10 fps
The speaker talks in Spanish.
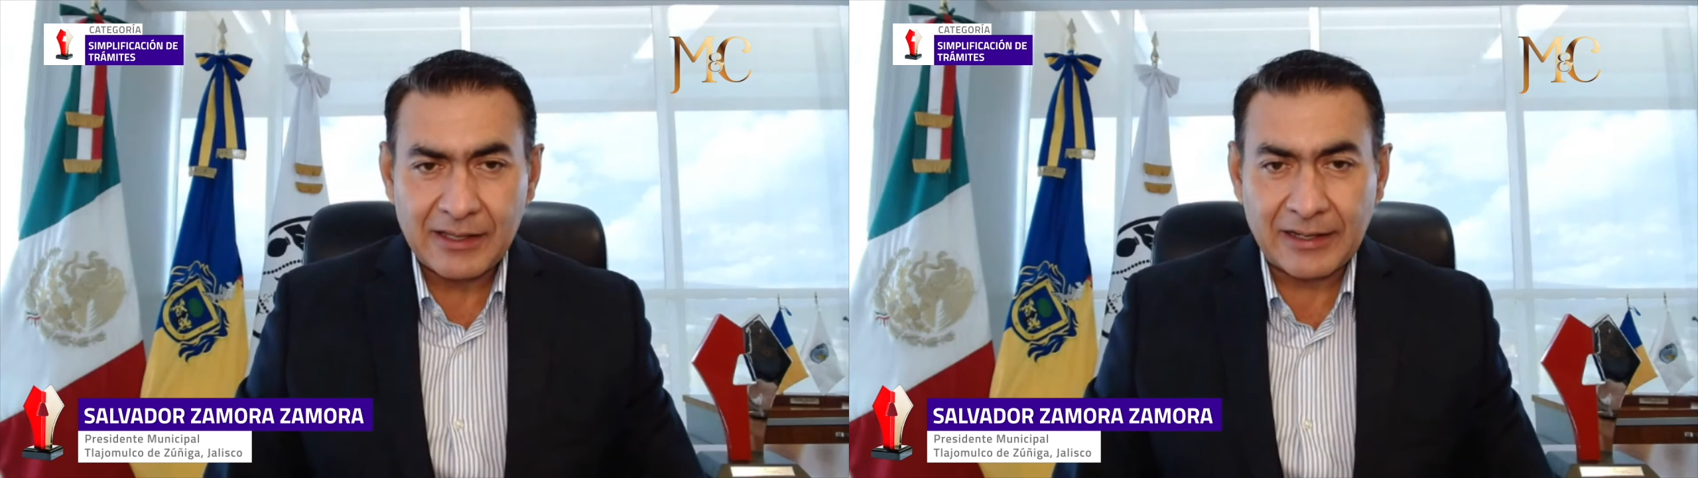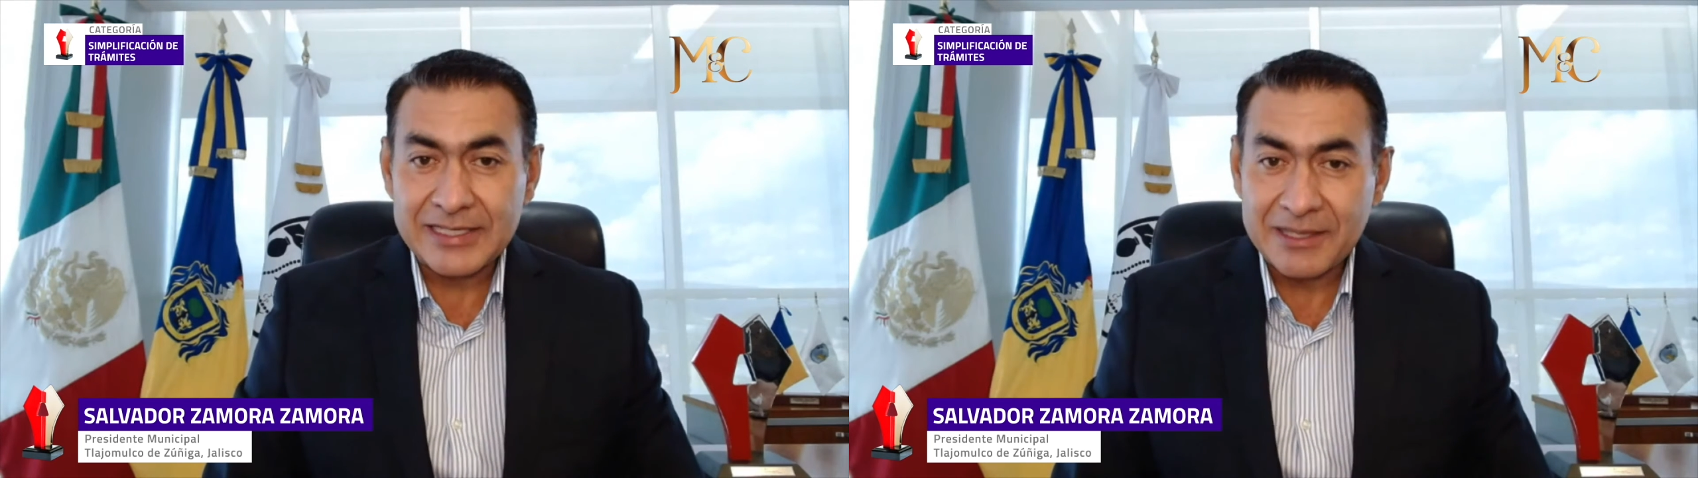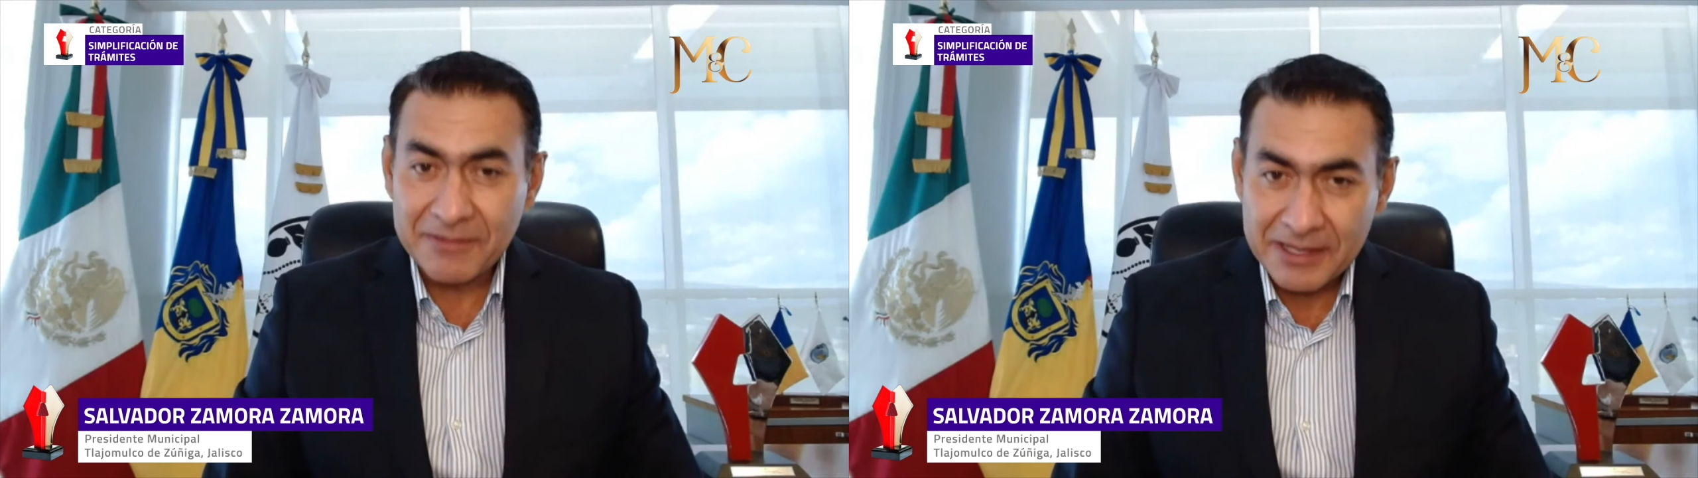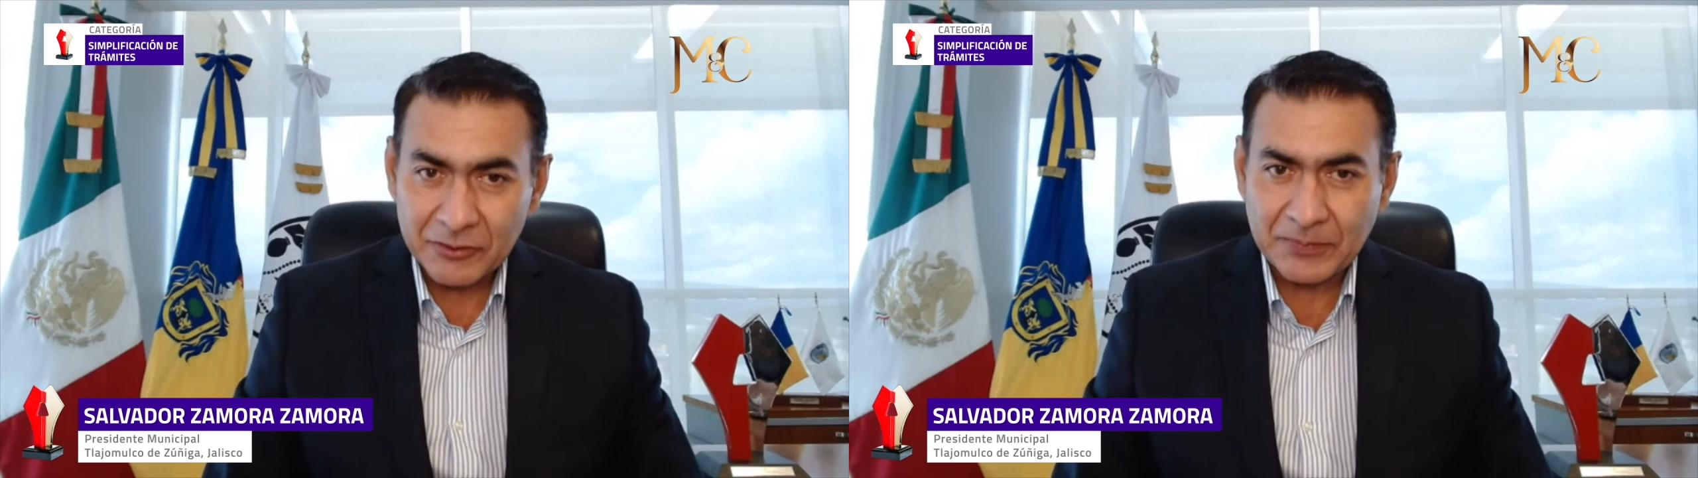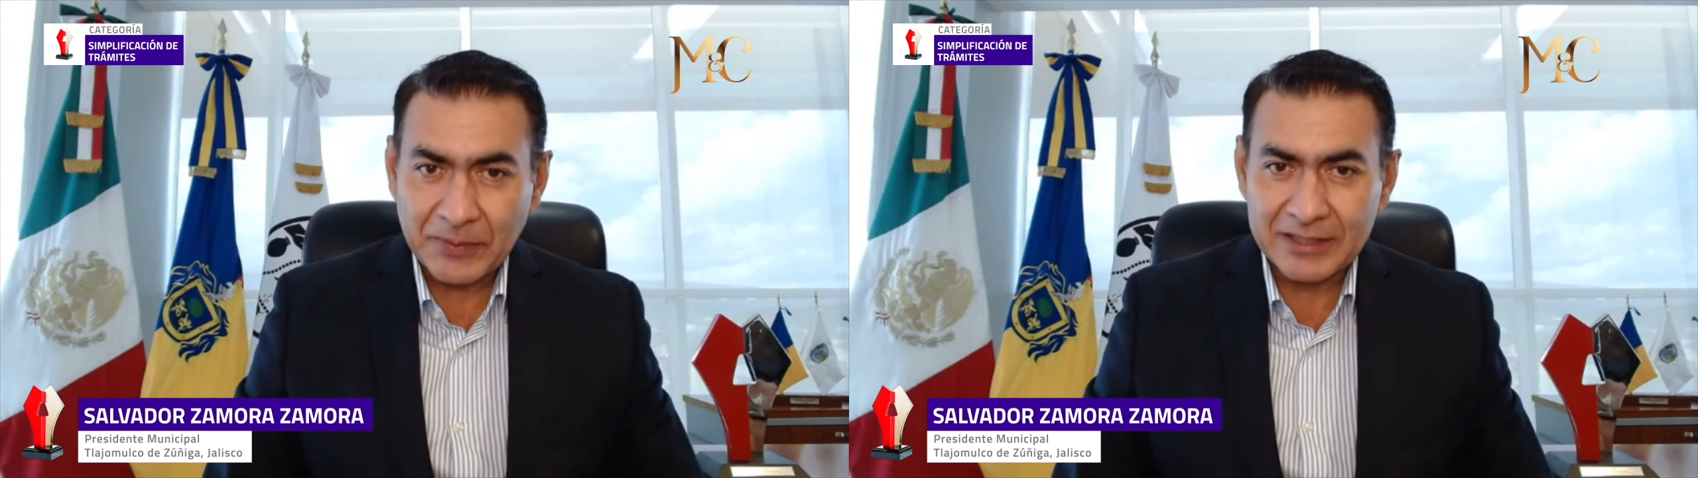
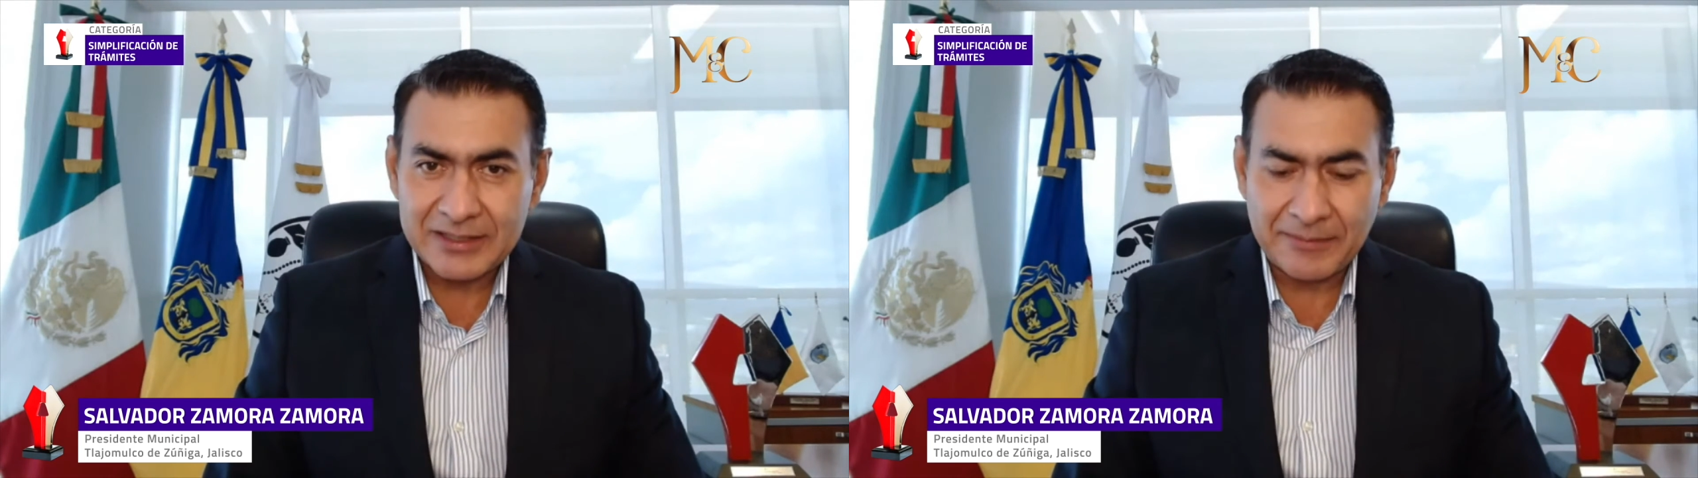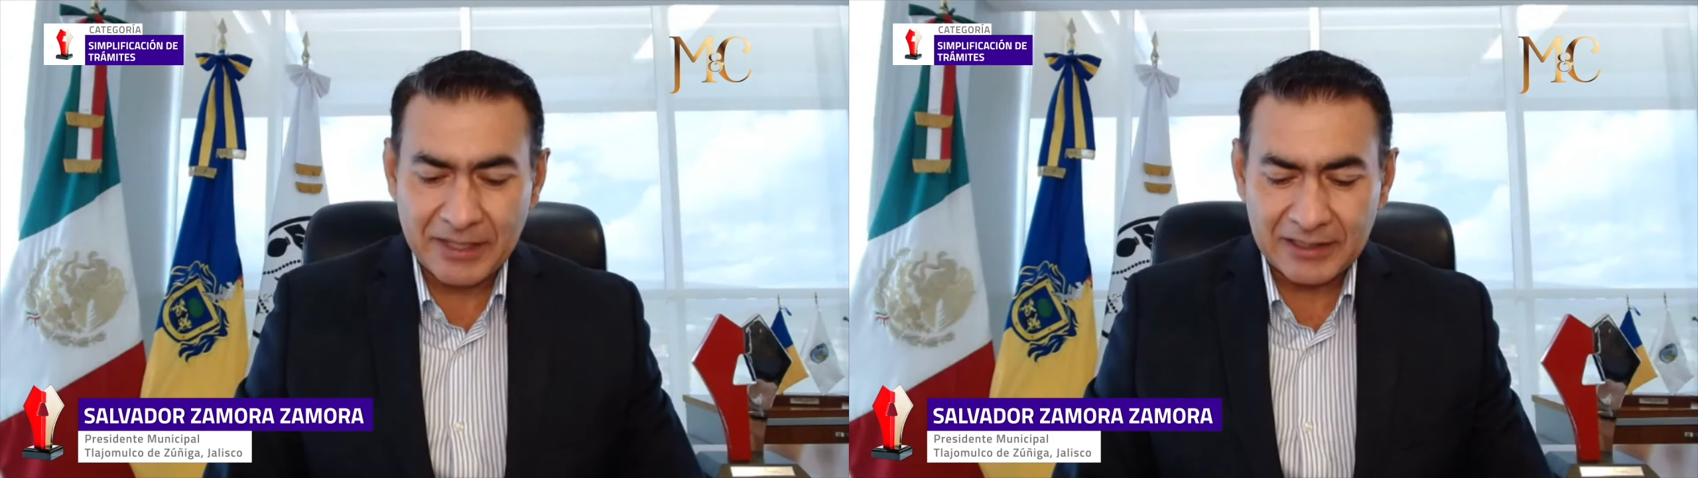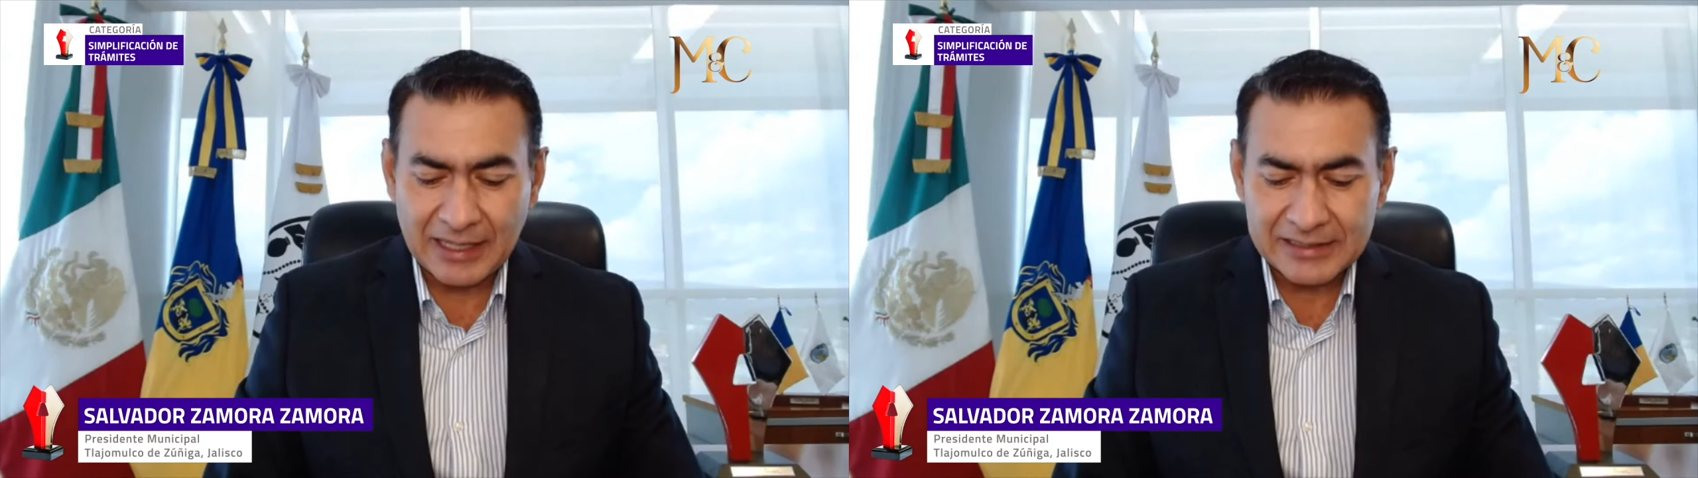recibimos precisamente